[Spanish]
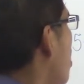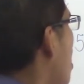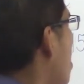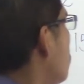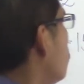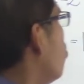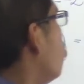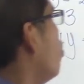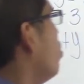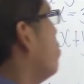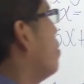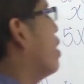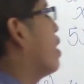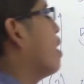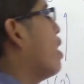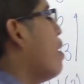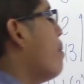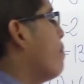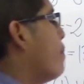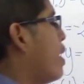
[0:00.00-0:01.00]
Muy
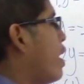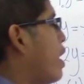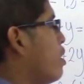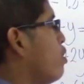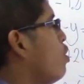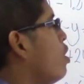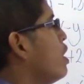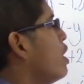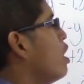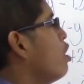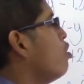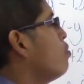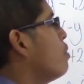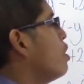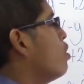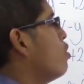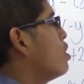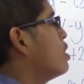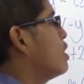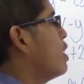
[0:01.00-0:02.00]
bien, para yo hallar los
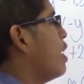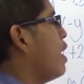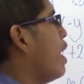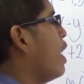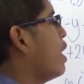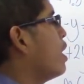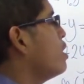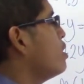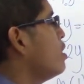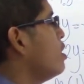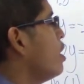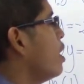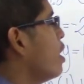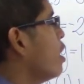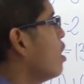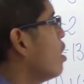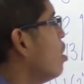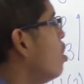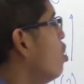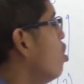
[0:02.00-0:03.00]
valores de x y
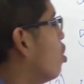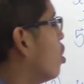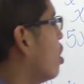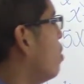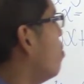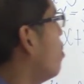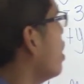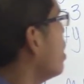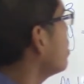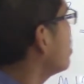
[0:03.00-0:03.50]
y, lo que voy a